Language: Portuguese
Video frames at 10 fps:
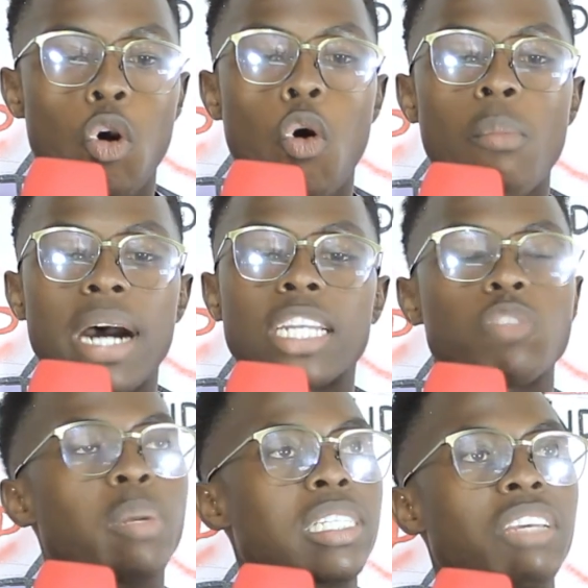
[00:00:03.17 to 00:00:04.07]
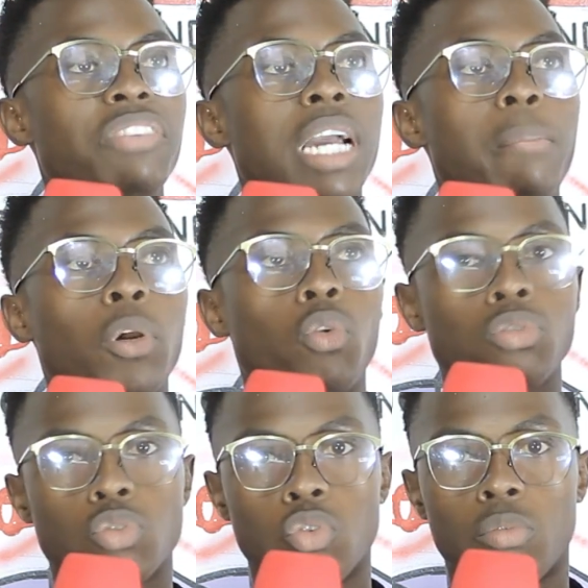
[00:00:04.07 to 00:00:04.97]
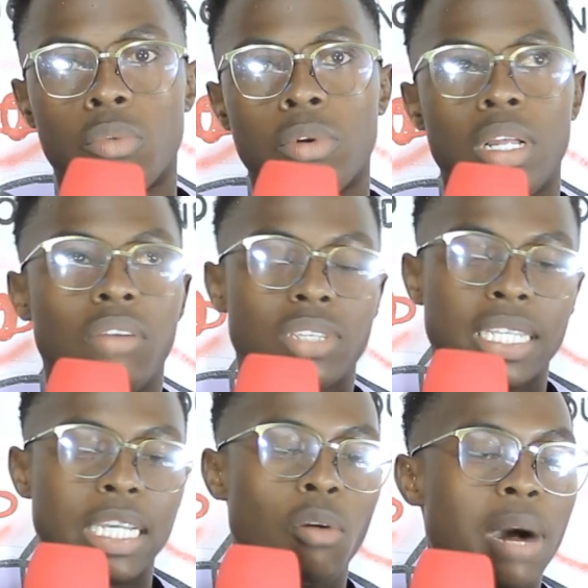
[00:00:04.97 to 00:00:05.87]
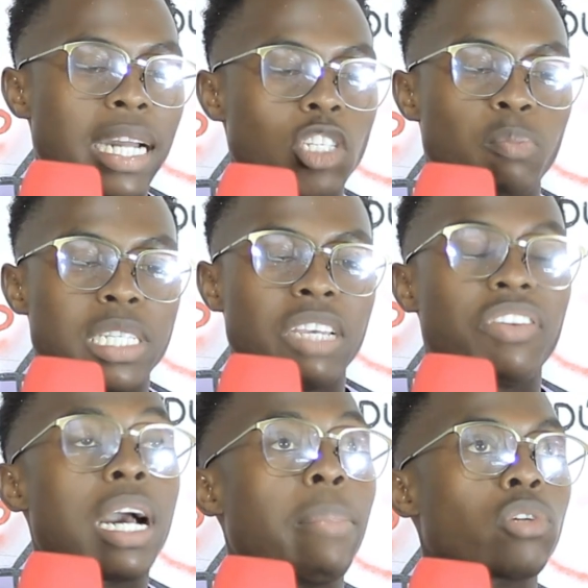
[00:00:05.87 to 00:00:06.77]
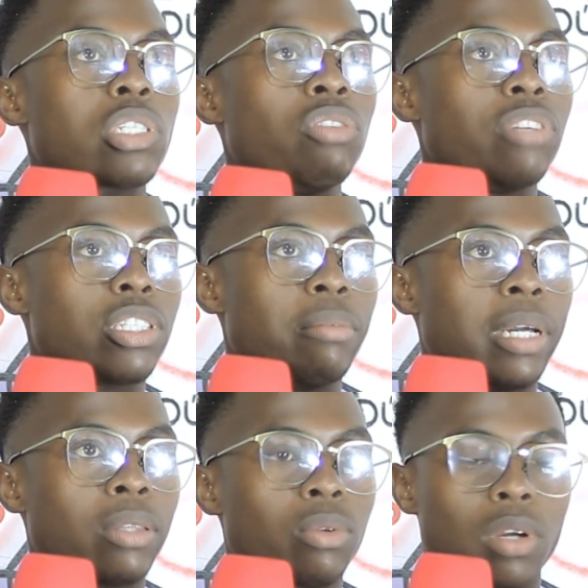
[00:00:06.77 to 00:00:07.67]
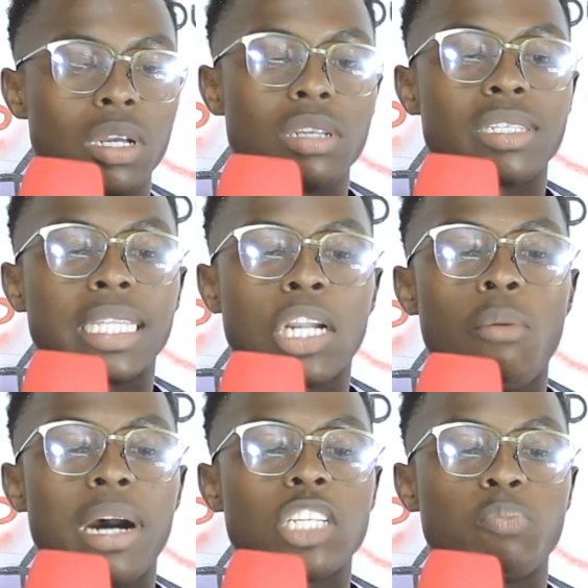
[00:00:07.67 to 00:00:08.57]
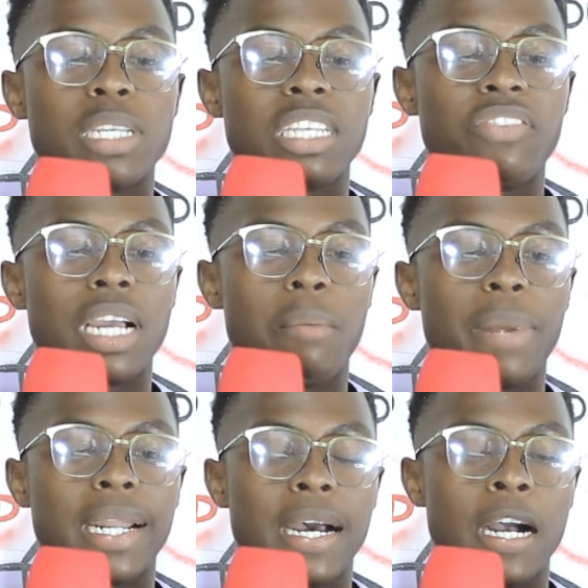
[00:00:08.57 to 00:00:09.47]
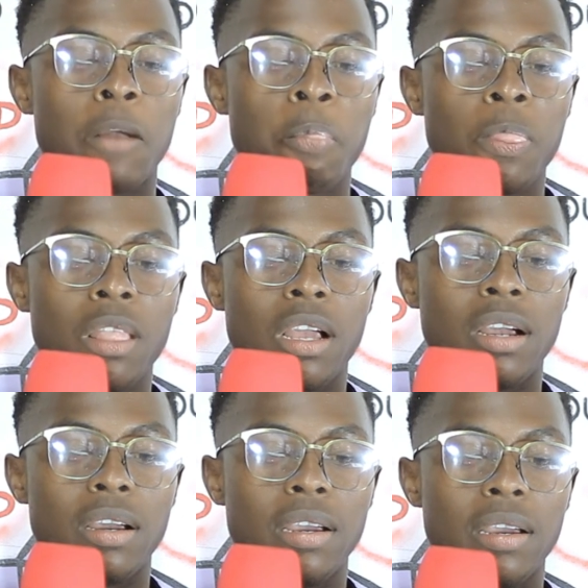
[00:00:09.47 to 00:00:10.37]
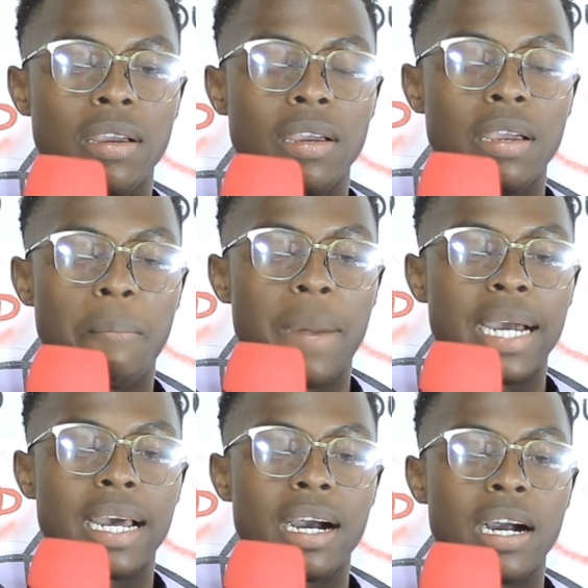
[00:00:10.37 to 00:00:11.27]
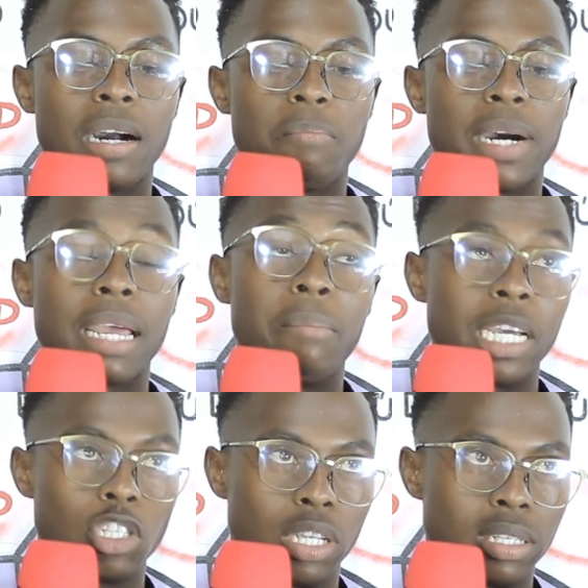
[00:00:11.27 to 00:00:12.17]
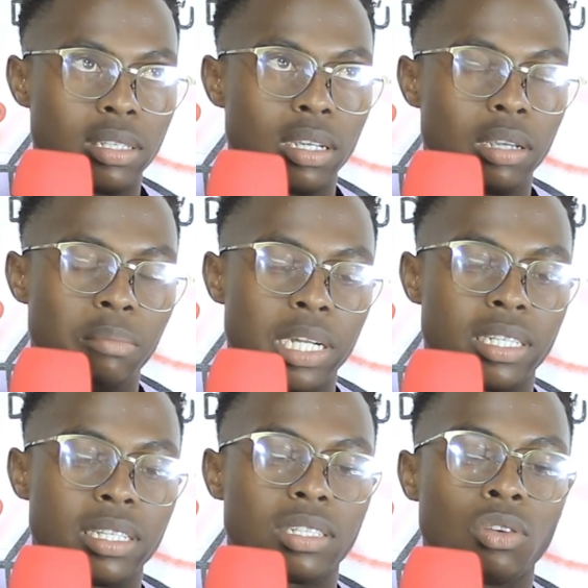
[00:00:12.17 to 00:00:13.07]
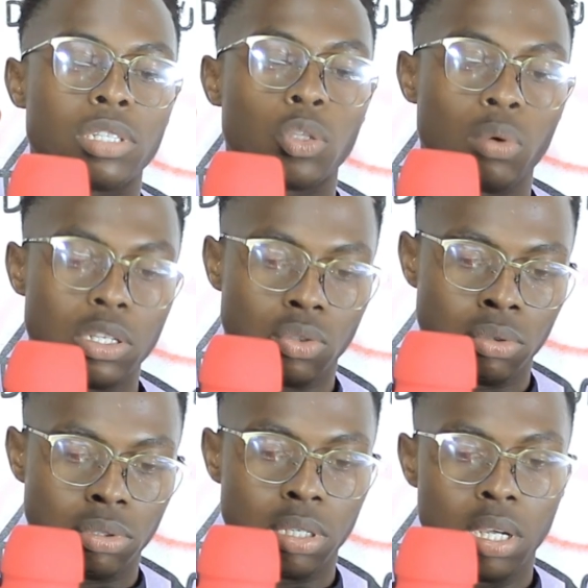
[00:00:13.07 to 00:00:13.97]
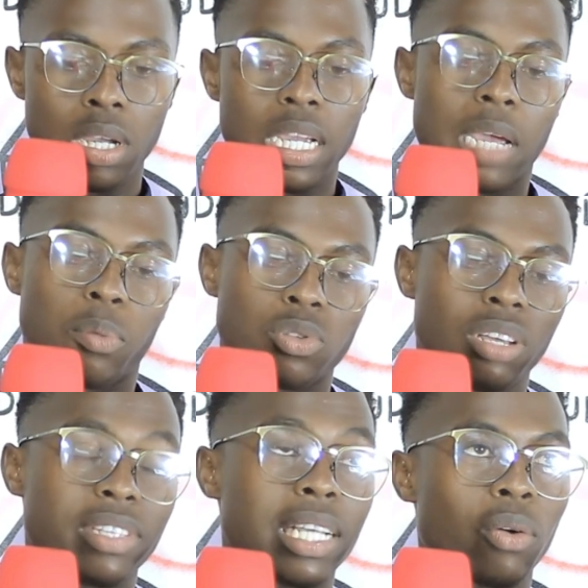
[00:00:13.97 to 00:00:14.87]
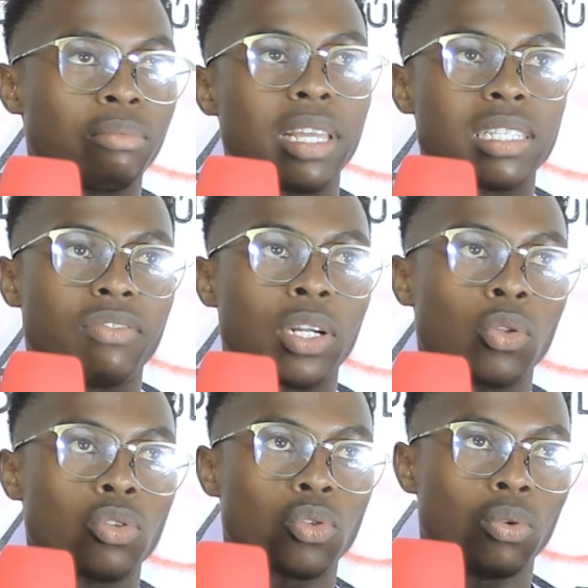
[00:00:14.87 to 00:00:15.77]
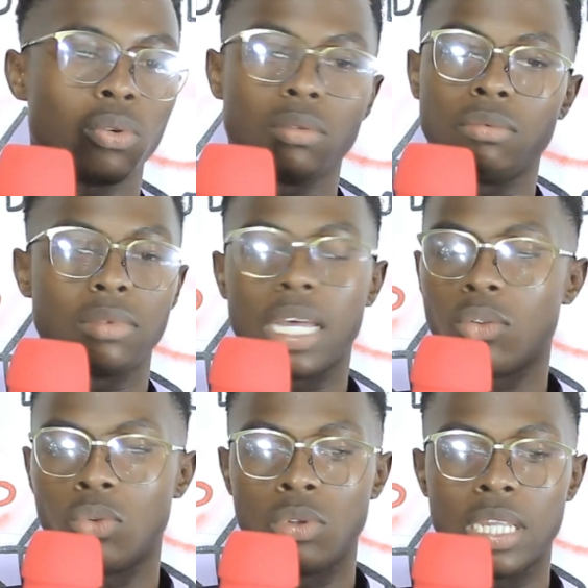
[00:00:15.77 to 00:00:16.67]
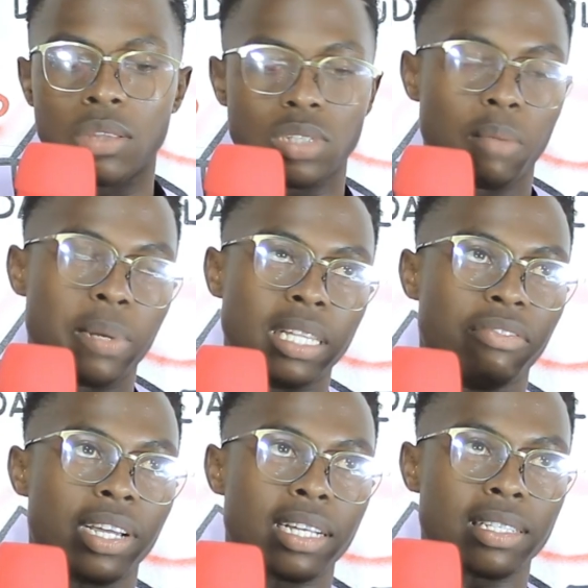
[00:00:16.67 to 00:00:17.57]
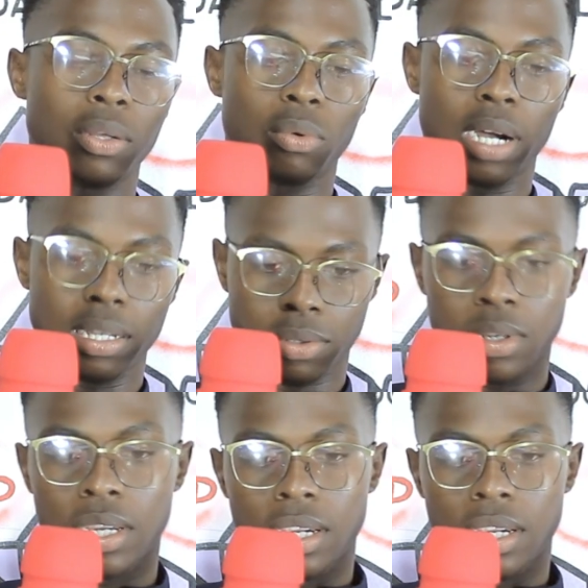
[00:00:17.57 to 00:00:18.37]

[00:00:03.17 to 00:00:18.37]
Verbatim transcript: Uma área específica para o consumo, você terá uma área específica para o seu investimento, você terá uma área específica para, é, para, para emergência. Emergência são situações que por sua vez acontece para nosso, da, da, nossa planificação, okay. no caso.